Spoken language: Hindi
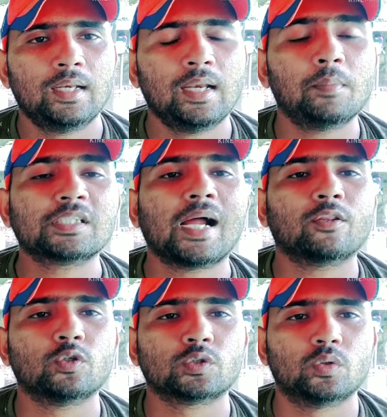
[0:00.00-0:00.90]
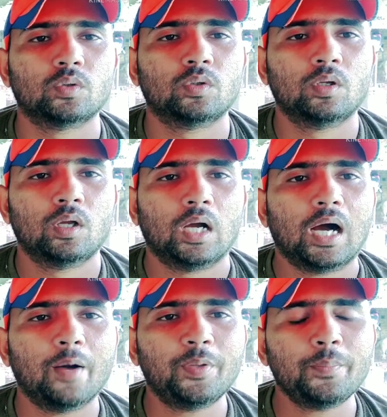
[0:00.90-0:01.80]
नमस्कार दोस्तों
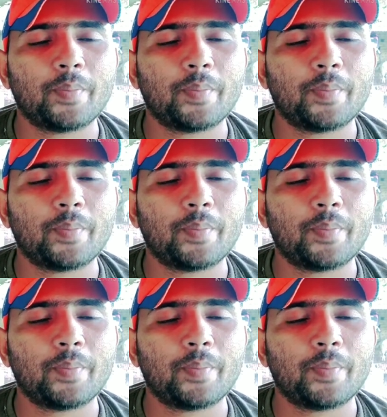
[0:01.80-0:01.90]
अभी